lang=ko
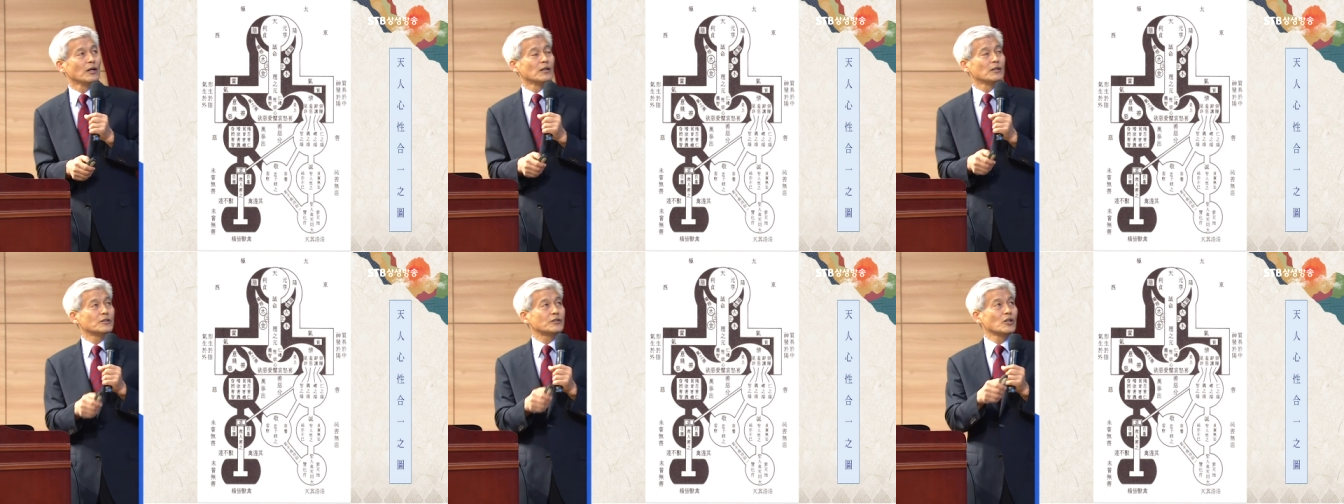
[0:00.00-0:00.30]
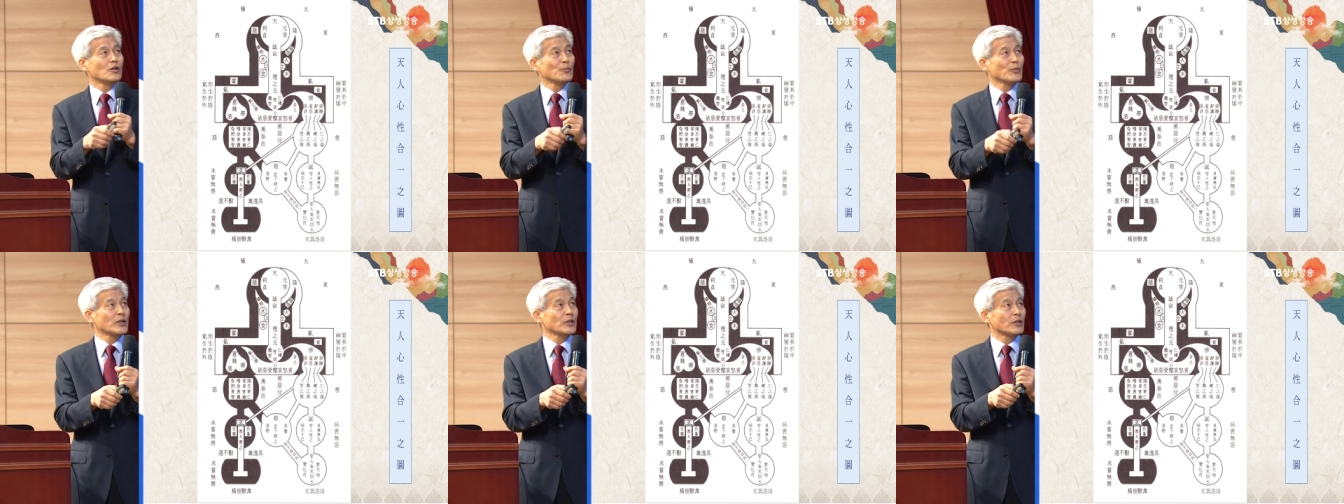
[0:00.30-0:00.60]

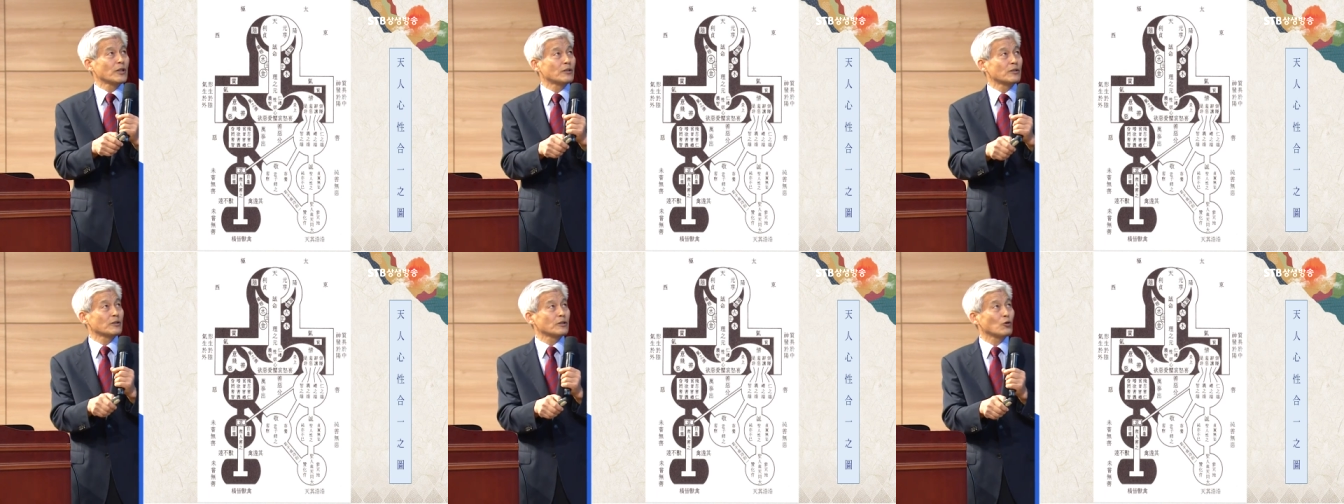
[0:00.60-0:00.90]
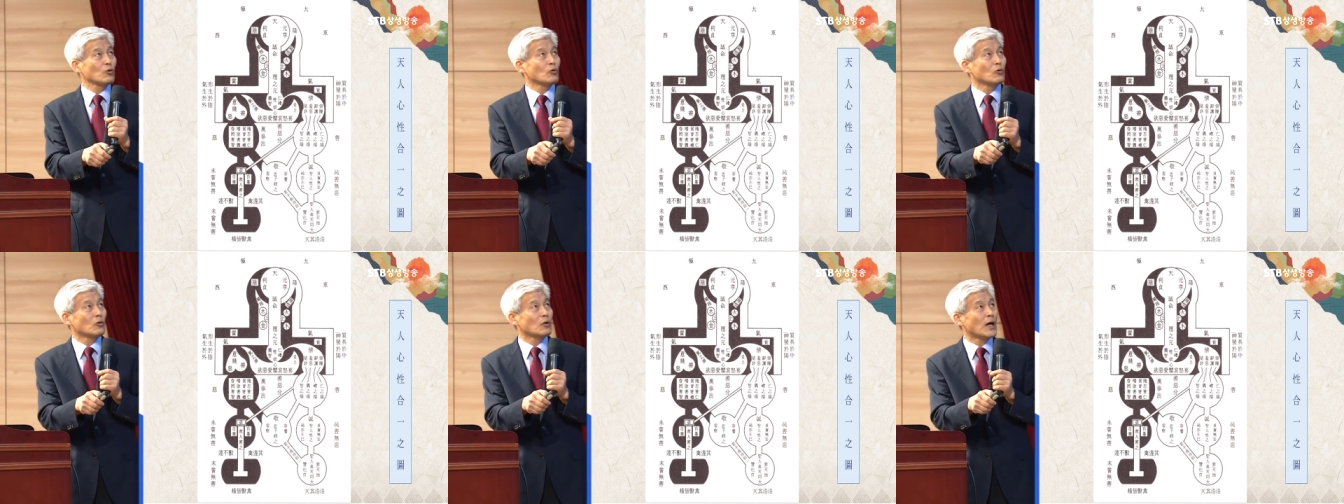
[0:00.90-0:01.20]
설명이
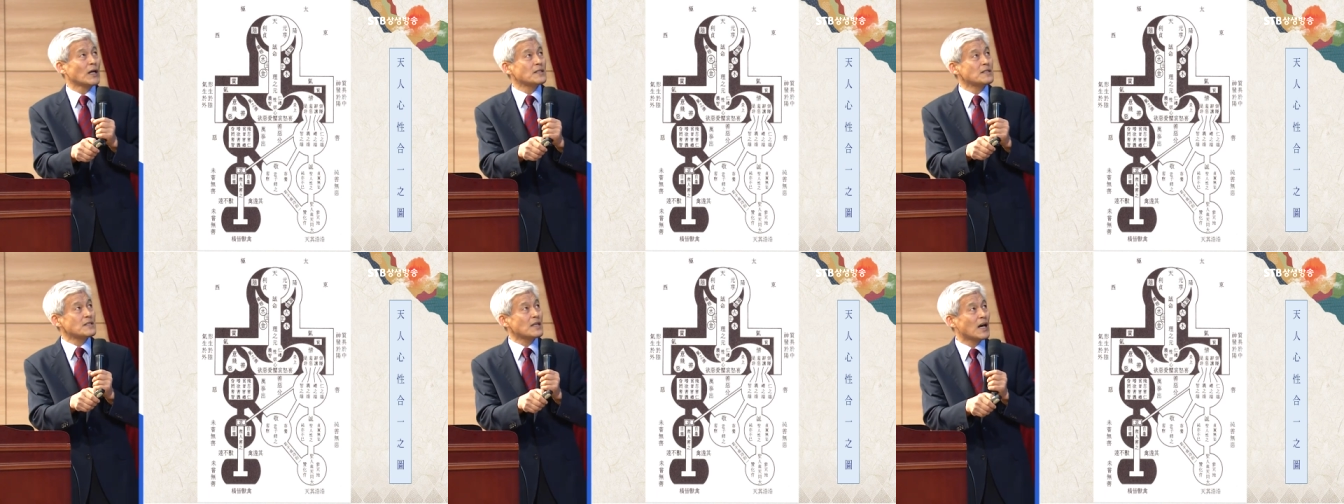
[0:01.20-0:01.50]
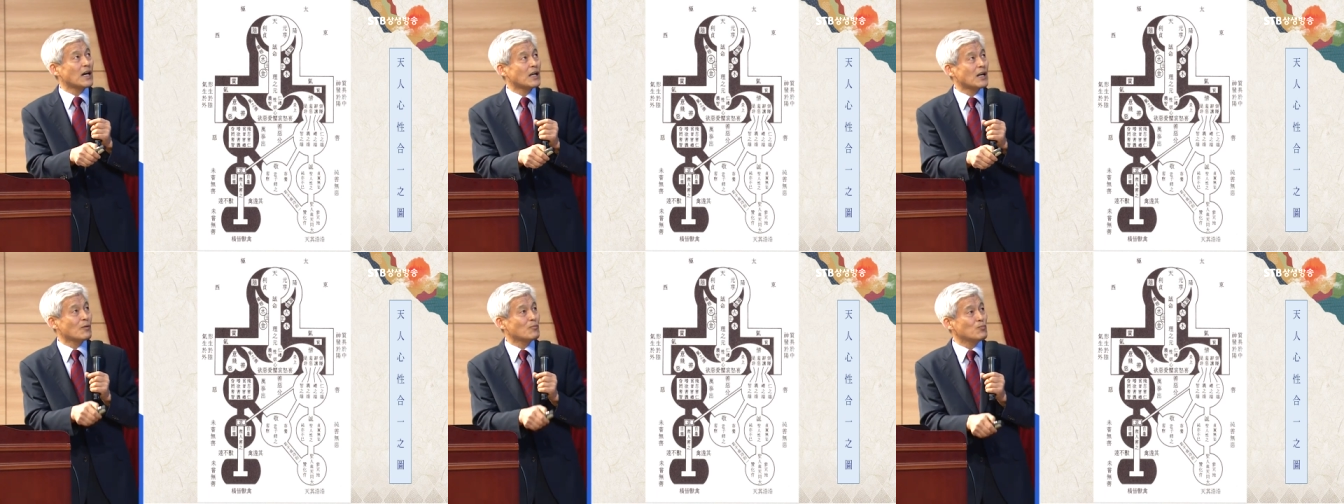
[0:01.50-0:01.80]
되는데 요 한
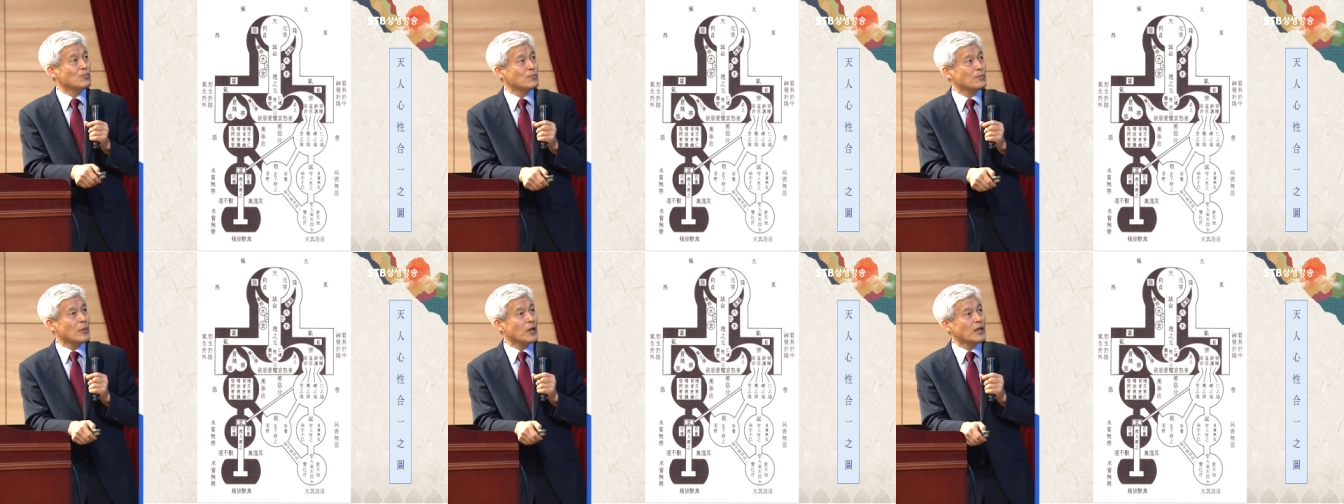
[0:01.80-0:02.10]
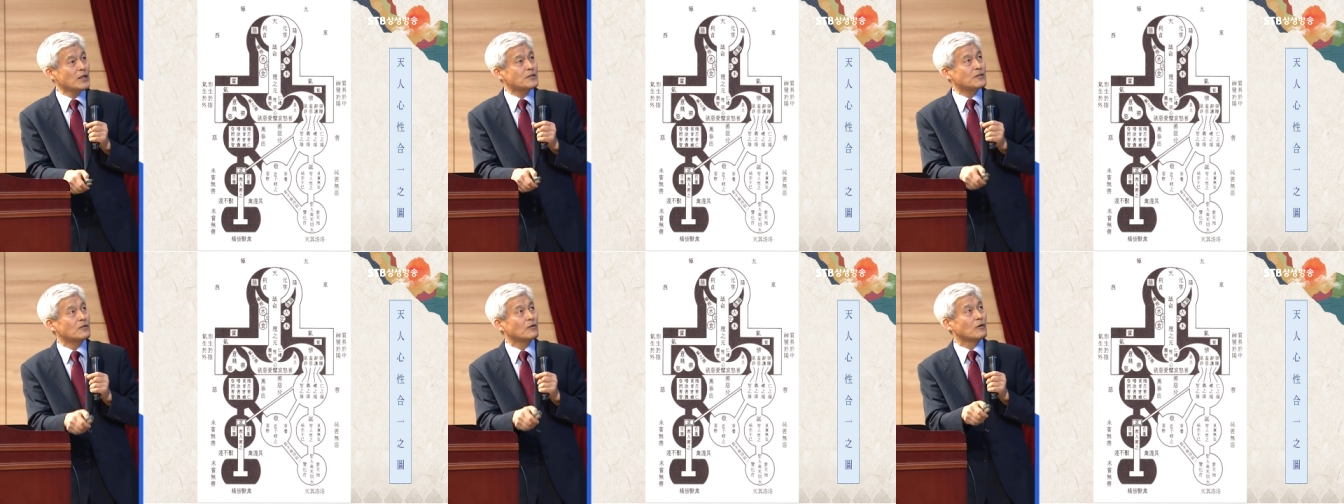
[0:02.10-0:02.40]

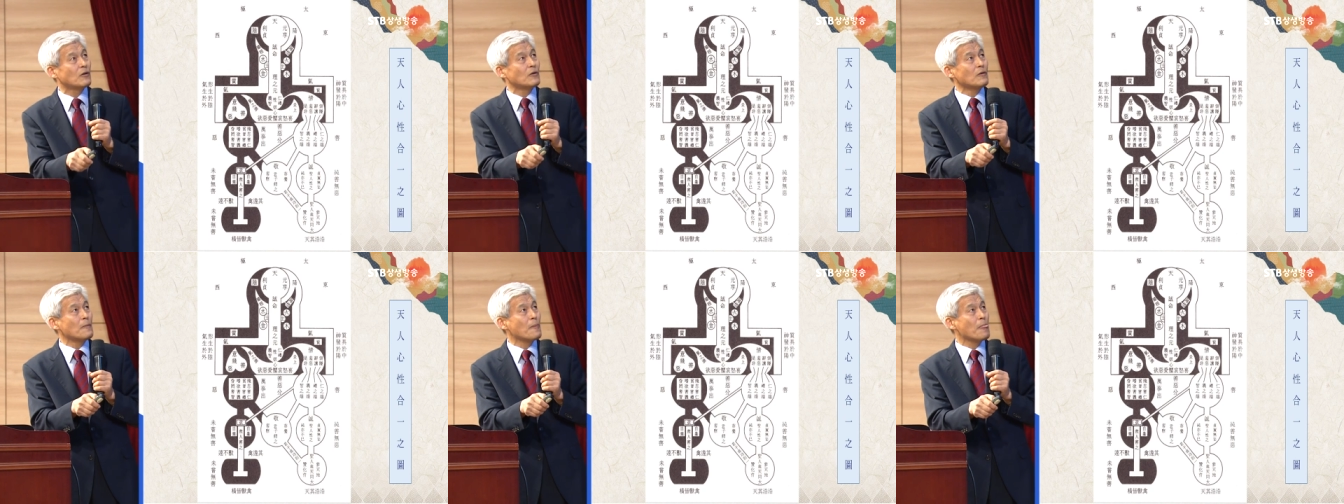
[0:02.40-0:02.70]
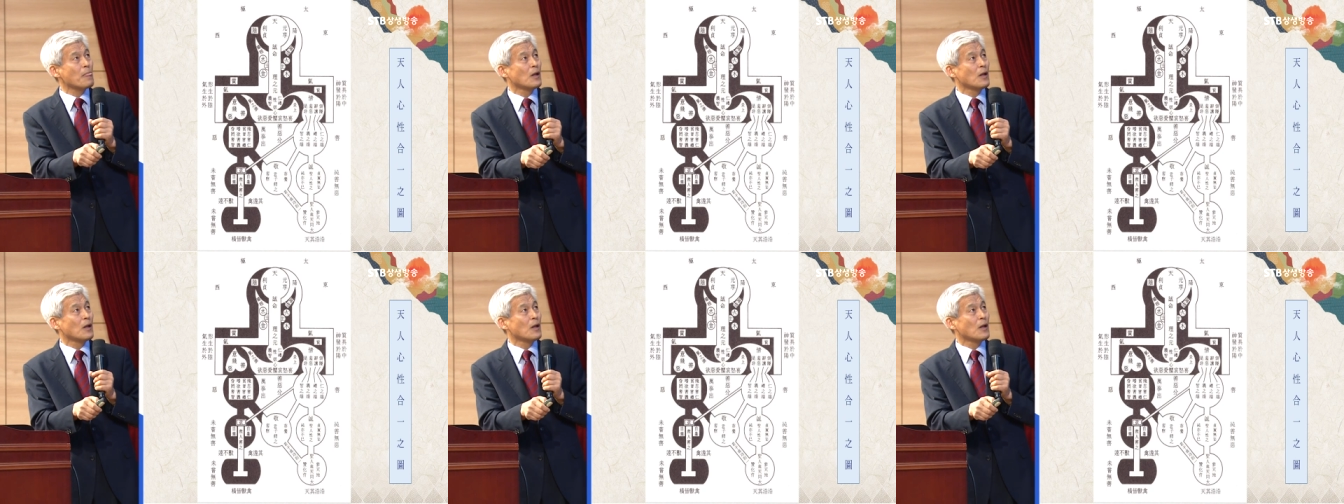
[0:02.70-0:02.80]
사람에서